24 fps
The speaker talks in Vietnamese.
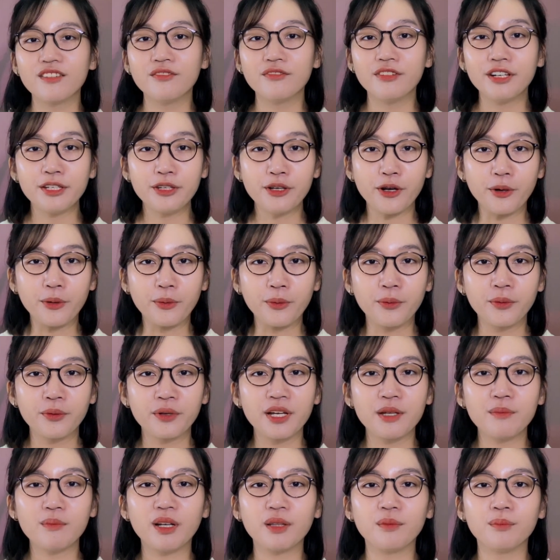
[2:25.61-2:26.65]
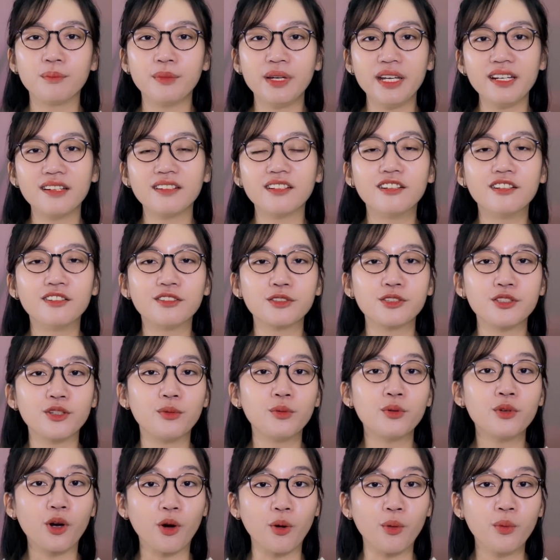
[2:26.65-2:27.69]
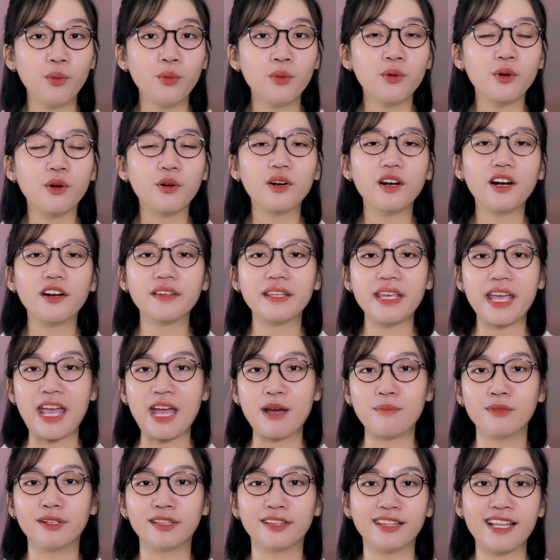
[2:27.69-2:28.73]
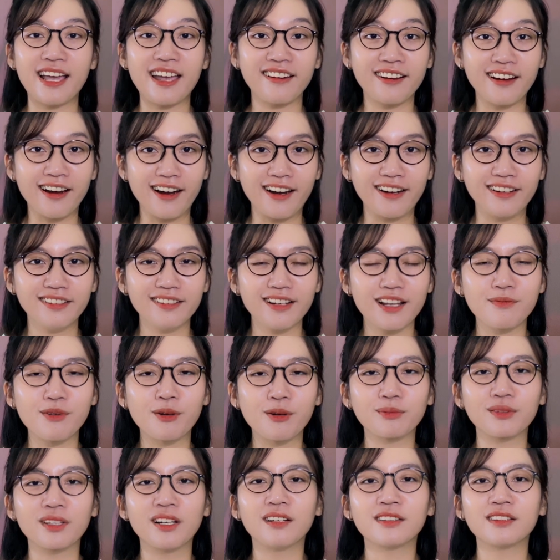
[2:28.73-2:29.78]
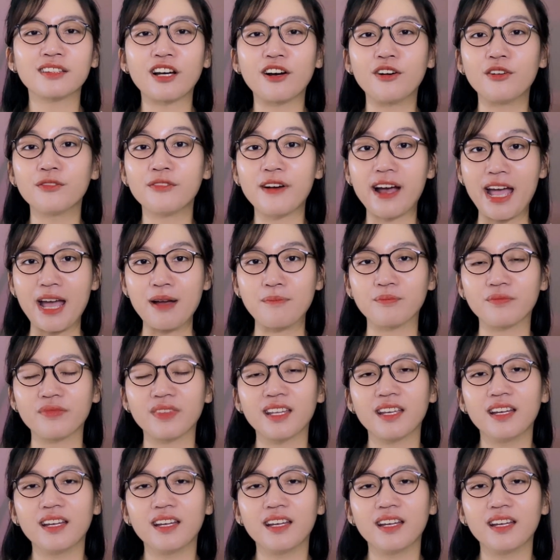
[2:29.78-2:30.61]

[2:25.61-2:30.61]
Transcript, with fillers: ví dụ khi mình biết được chủ cũ của ngôi nhà mình đang ở là một tên tội phạm